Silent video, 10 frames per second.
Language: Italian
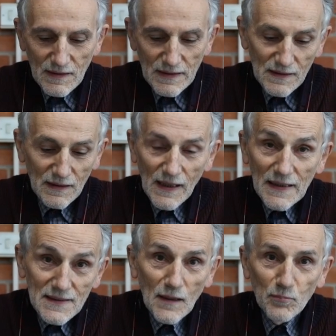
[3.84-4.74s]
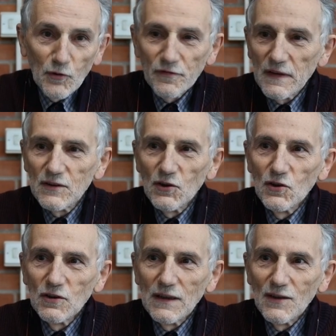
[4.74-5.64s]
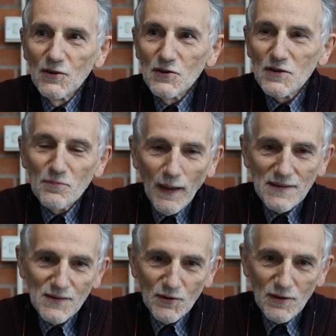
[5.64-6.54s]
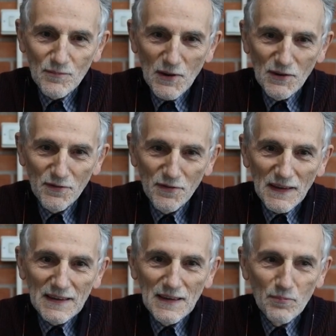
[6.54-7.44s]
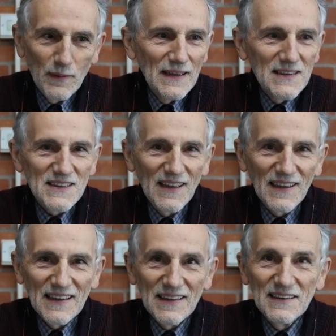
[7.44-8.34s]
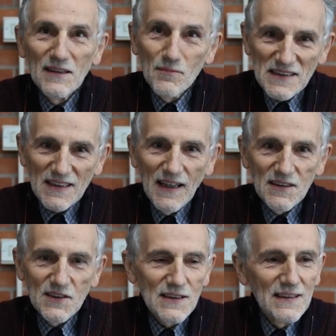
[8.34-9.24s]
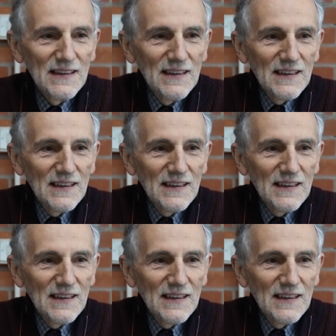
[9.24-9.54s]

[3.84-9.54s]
Eh, grazie, approfitto dello spazio che mi offrite per lanciare dei messaggi.